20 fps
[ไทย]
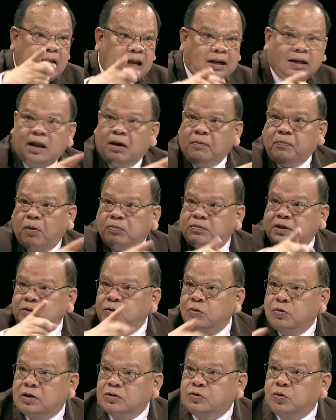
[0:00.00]
รัฐแล้ว ผมจะอ
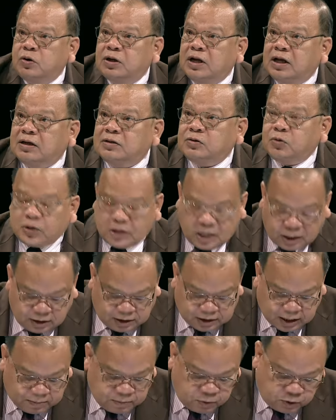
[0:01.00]
ยู่กระทรวงนั้นกระทรวงนั้น
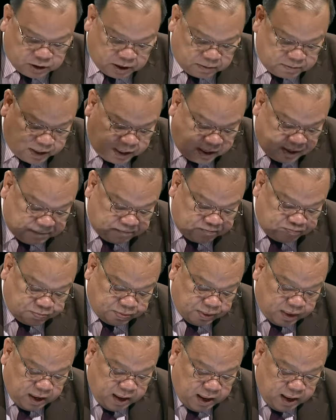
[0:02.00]
จะทำโนั้นทำนี้ครับ